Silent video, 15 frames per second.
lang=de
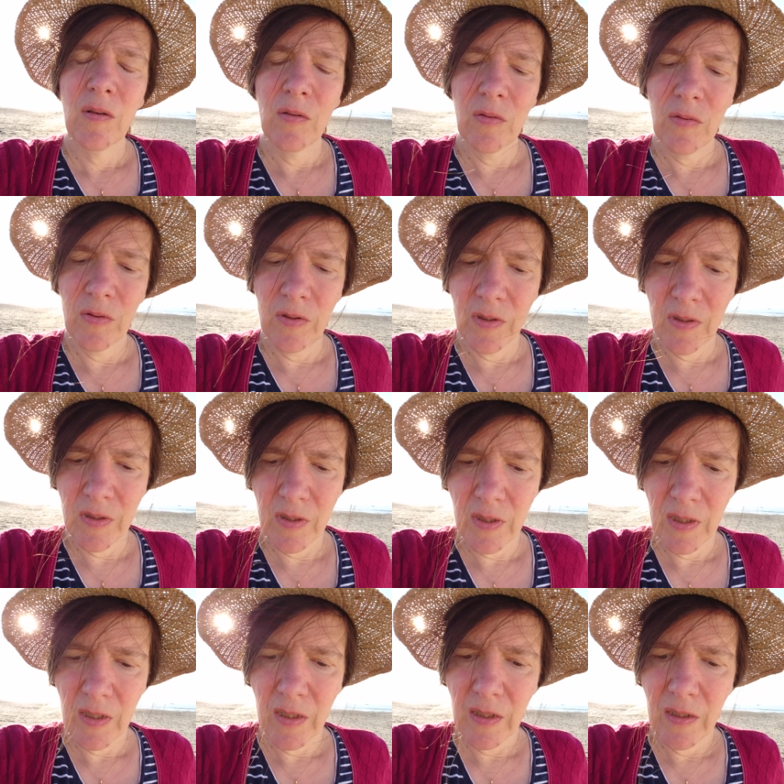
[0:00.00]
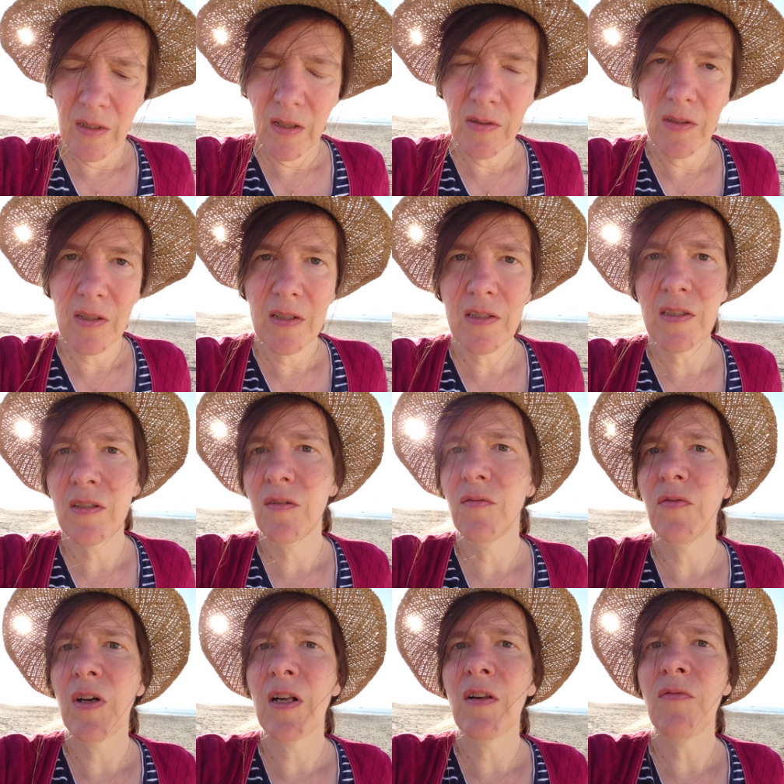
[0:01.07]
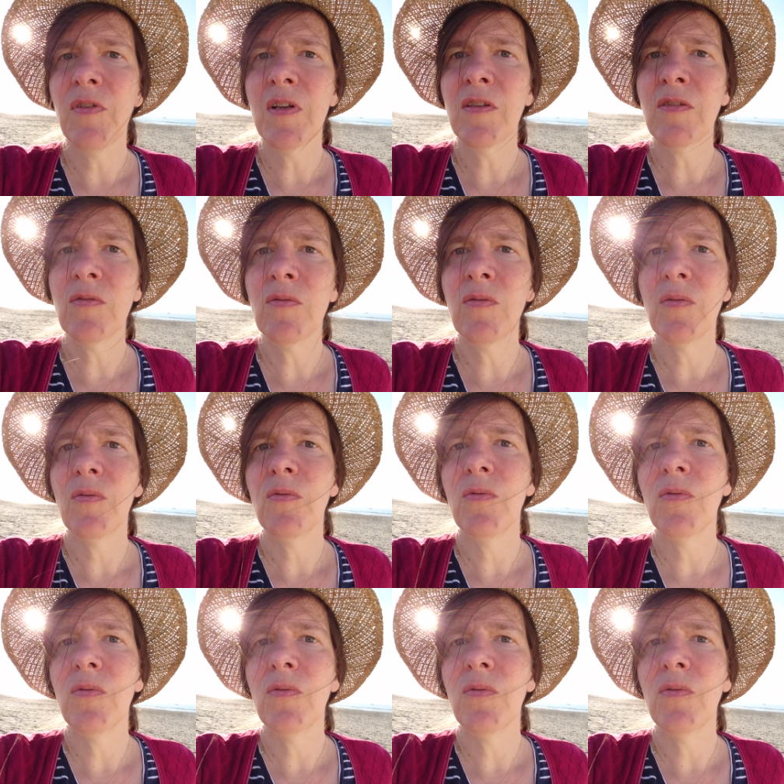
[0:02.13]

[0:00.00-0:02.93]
Und das ist, weil wir so